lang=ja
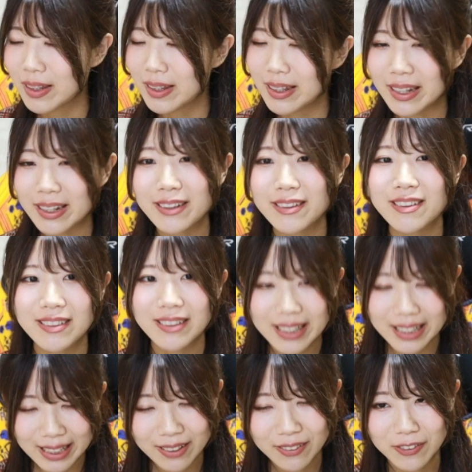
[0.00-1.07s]
引き続
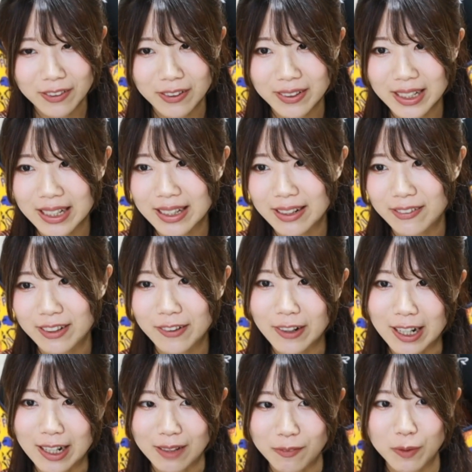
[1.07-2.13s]
き、このチャンネルで
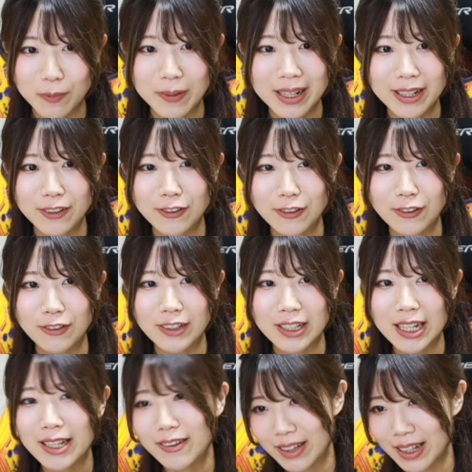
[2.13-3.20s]
は、モバイル
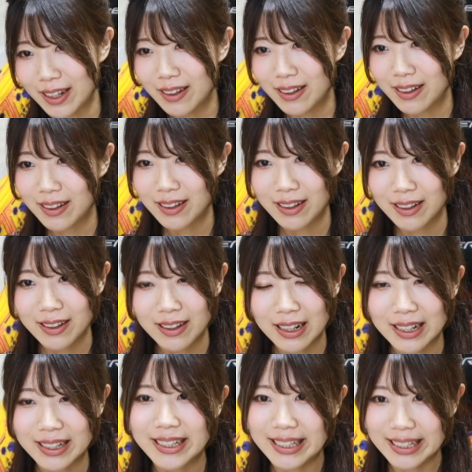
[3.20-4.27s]
系のね、
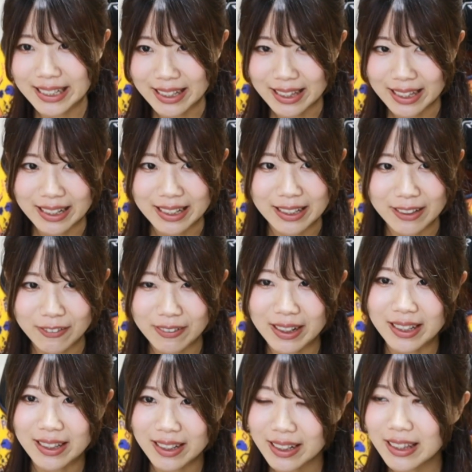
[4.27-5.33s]
配信やったり動画
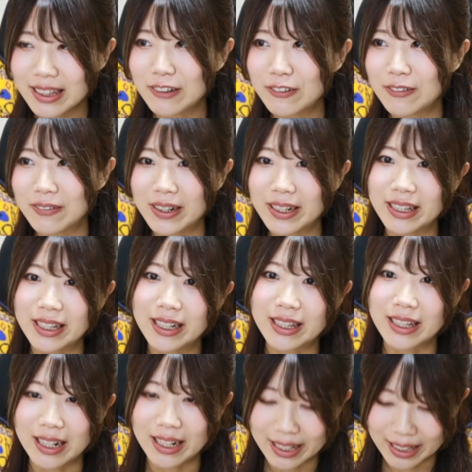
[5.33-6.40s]
やったりっていうのを上げていけ
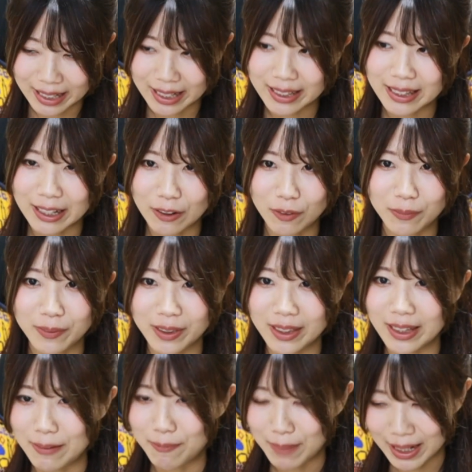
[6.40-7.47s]
たらいいなって思っ
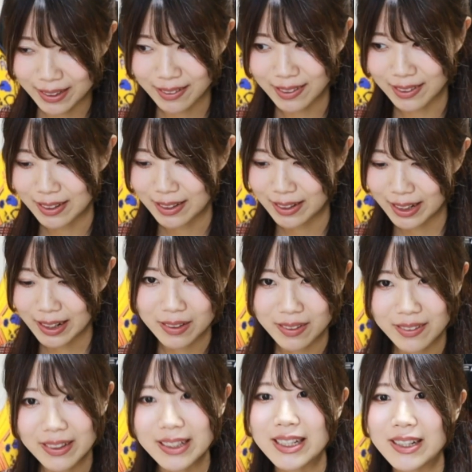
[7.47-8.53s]
てます。で、
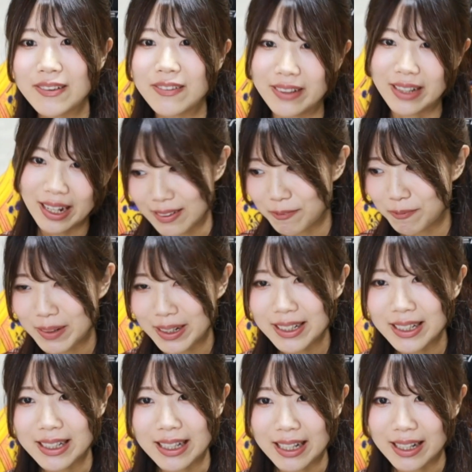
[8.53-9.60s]
Twitch の方で
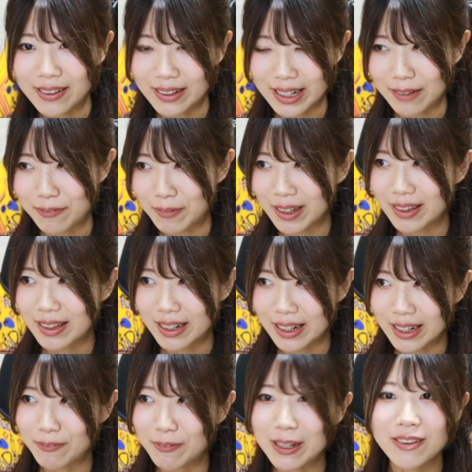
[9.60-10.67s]
PC でやるゲームやった
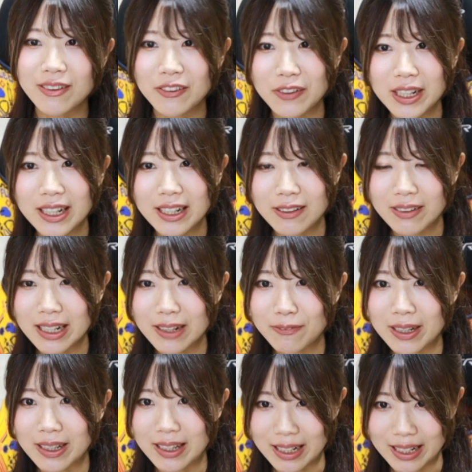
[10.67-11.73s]
り、まあストーリー系の
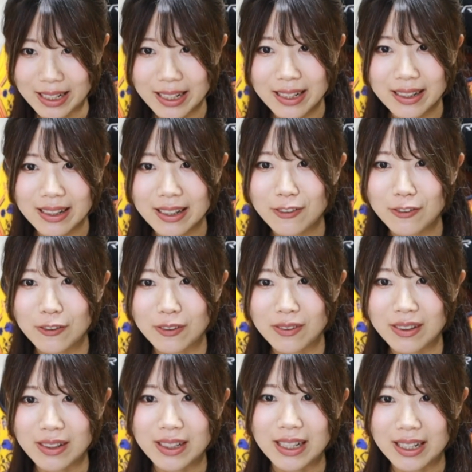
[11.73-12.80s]
ゲームやったりっていうのを
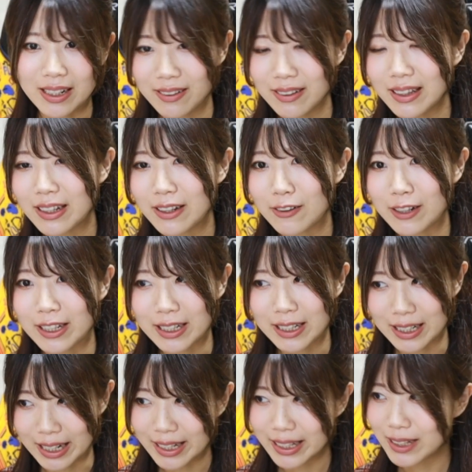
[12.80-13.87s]
Twitch でやるっていう
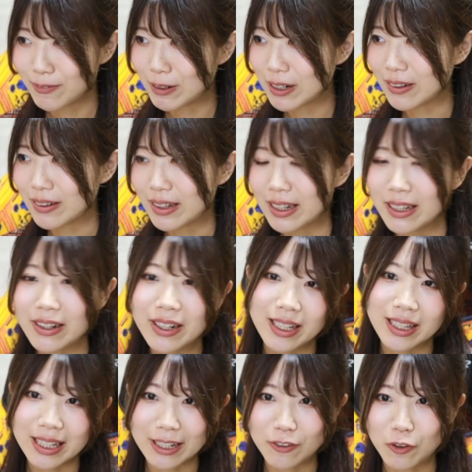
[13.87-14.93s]
形でしばらくの間は
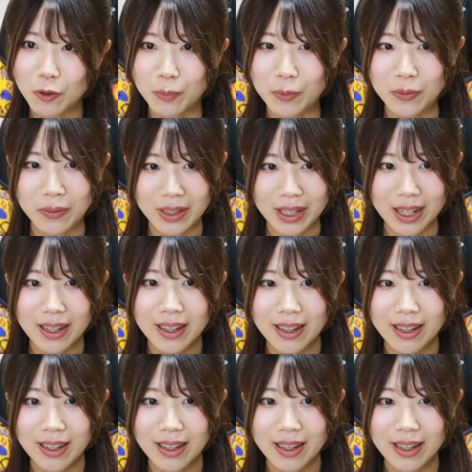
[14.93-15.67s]
やっていくと思うので、